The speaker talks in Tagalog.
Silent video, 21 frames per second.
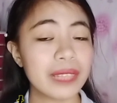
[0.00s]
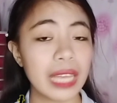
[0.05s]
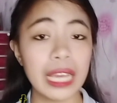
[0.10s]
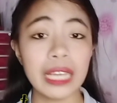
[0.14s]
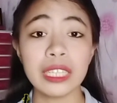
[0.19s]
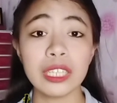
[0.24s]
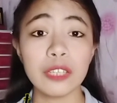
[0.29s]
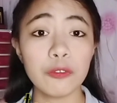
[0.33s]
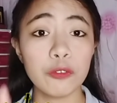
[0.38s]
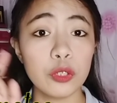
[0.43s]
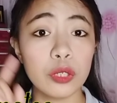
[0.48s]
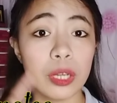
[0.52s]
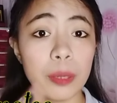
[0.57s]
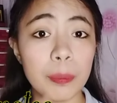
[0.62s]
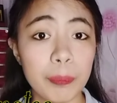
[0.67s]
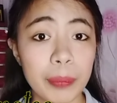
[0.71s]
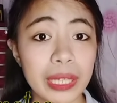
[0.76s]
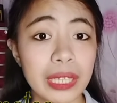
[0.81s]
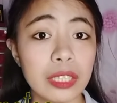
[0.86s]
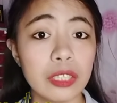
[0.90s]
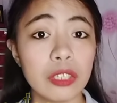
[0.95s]
and if you
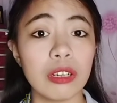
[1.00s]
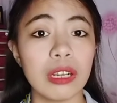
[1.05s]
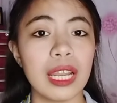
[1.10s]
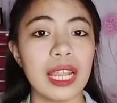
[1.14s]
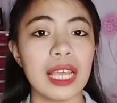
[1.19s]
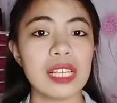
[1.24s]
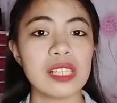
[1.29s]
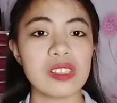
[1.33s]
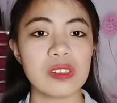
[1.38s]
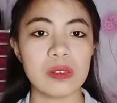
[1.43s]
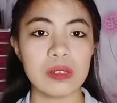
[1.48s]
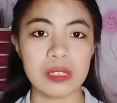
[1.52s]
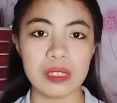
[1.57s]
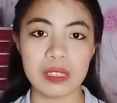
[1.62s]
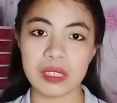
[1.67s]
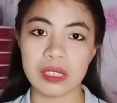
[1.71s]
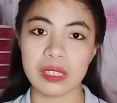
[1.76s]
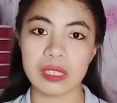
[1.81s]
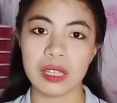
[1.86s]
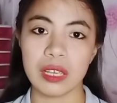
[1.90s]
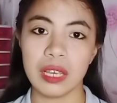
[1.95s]
repeat your
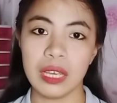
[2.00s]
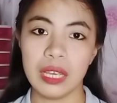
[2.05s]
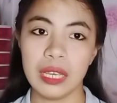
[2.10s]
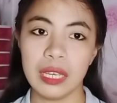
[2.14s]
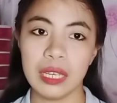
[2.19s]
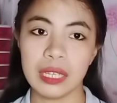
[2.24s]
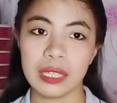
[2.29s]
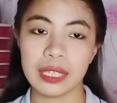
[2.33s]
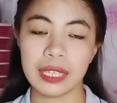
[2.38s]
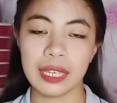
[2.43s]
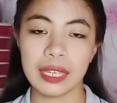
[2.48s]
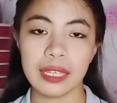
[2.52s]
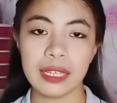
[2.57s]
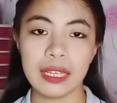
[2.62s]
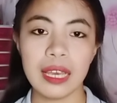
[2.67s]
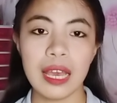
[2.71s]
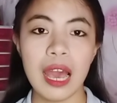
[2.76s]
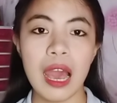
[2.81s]
lessons. Okay?